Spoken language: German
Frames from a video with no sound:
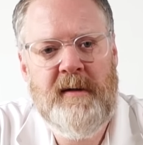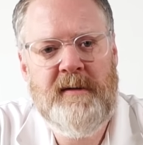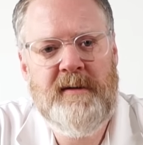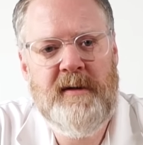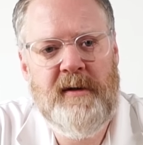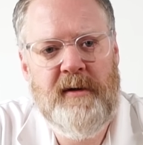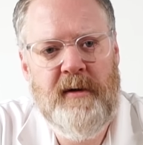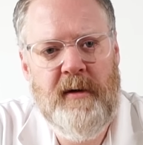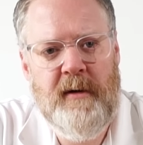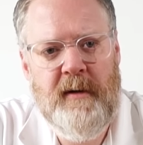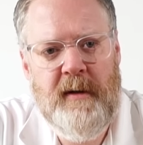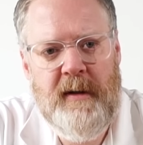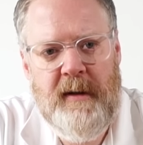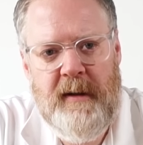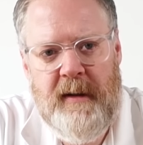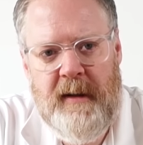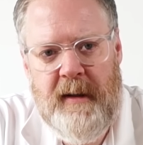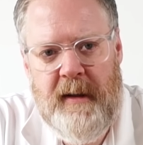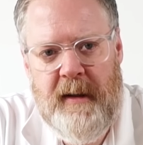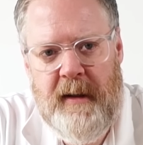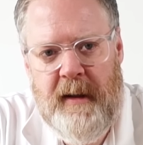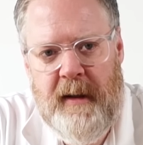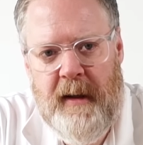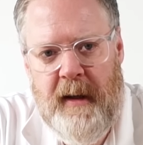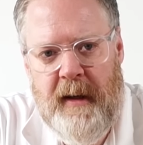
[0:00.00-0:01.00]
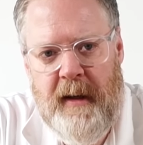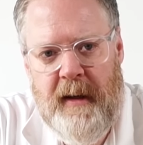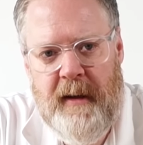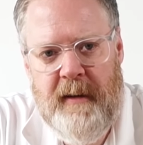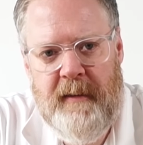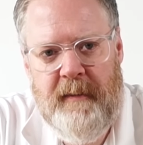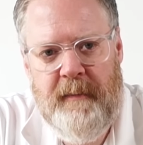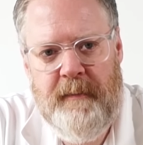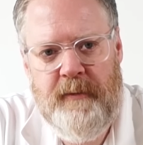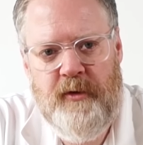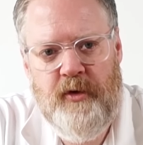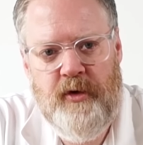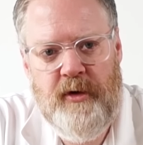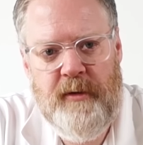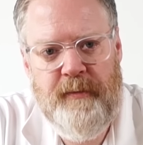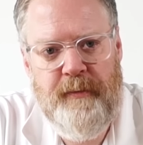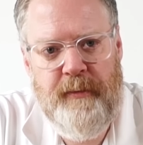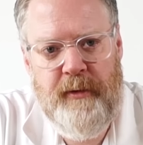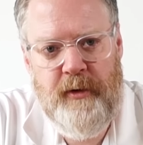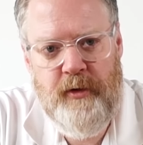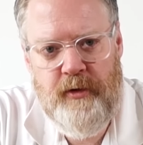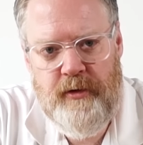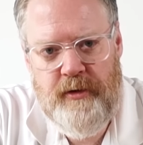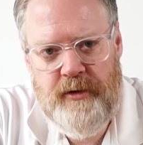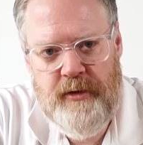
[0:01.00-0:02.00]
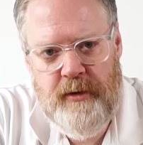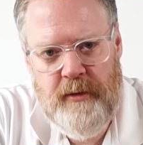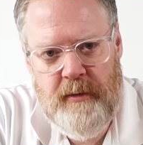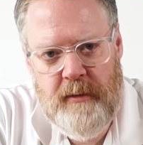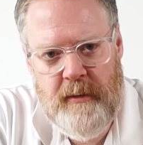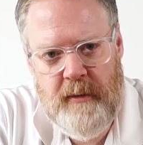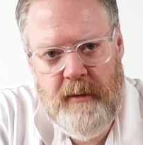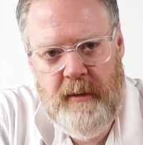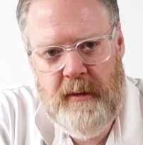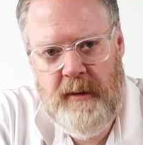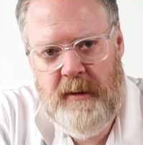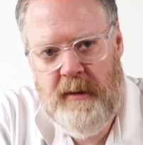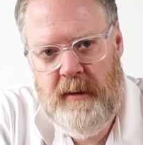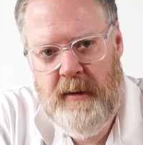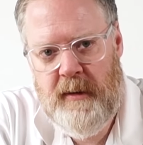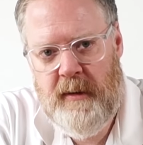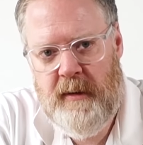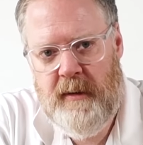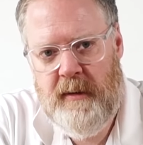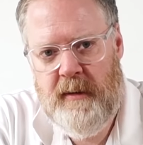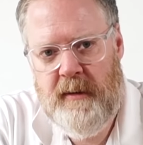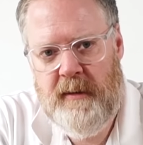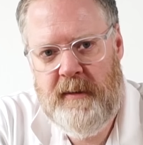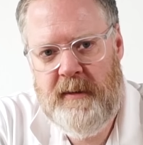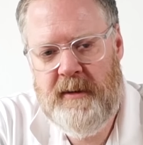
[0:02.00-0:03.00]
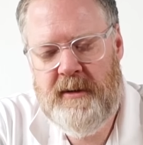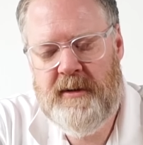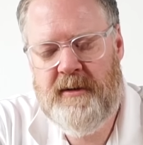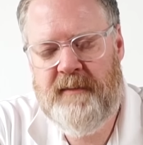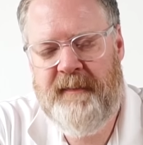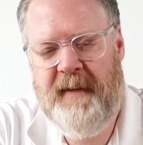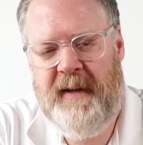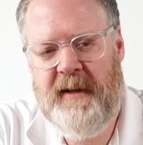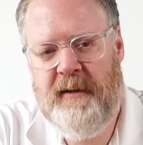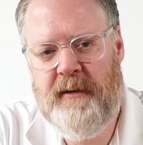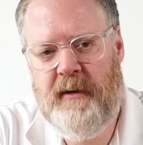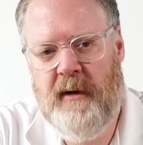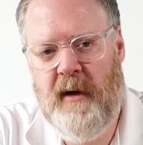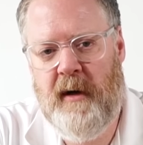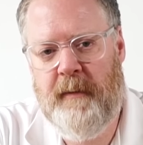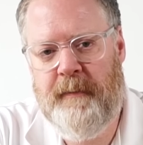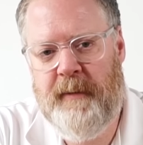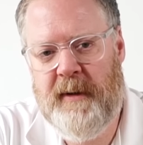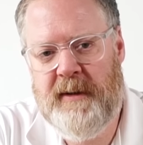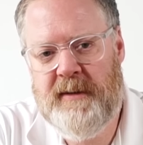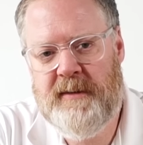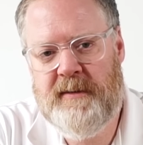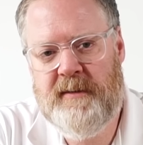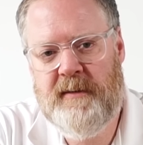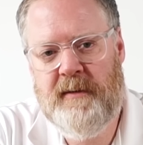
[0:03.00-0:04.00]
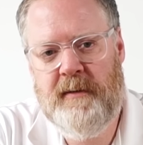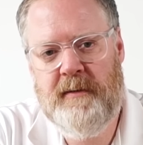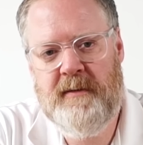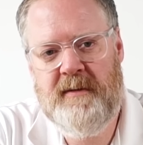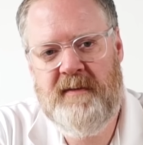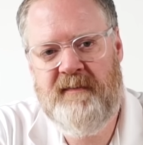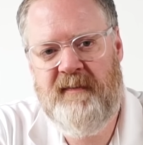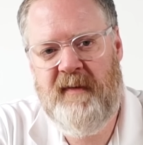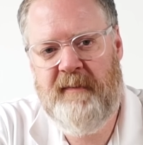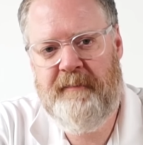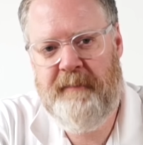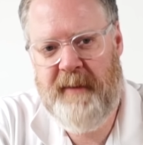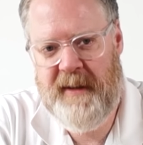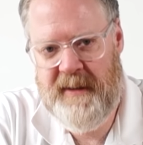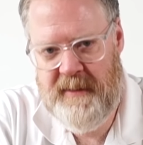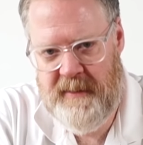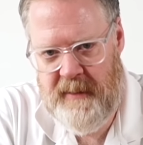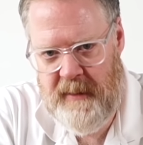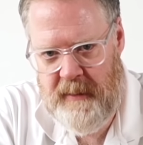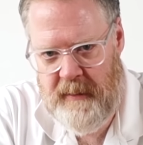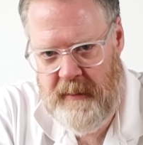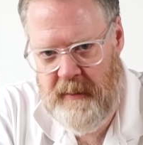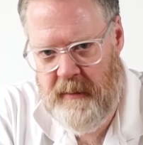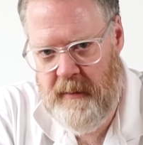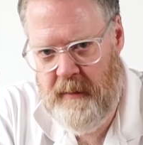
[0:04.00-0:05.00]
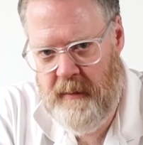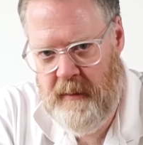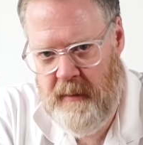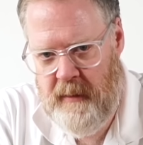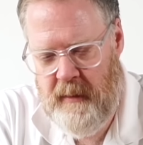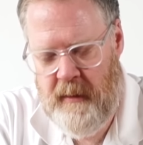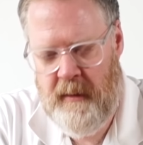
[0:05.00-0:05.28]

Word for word: Sie können die Durchblutung des Schwellkörpers können Sie verbessern